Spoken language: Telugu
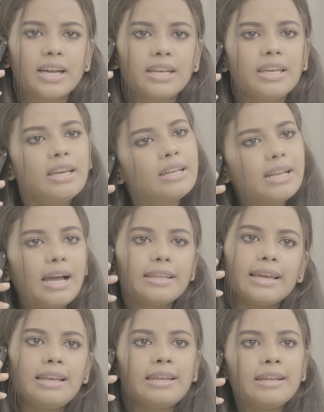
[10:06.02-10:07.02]
పెట్టగానే
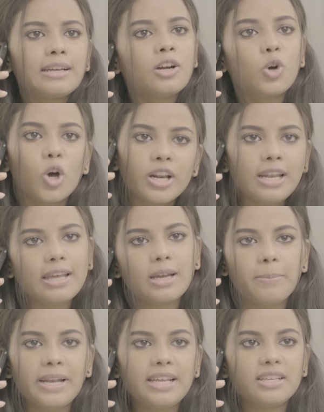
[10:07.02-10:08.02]
నాలుగేళ్ళైనాక గొర్రె లెక్క
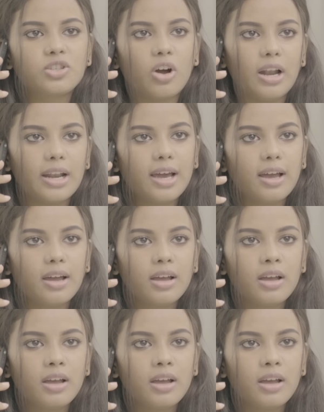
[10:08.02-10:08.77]
పెళ్లి చేసుకోవాలనా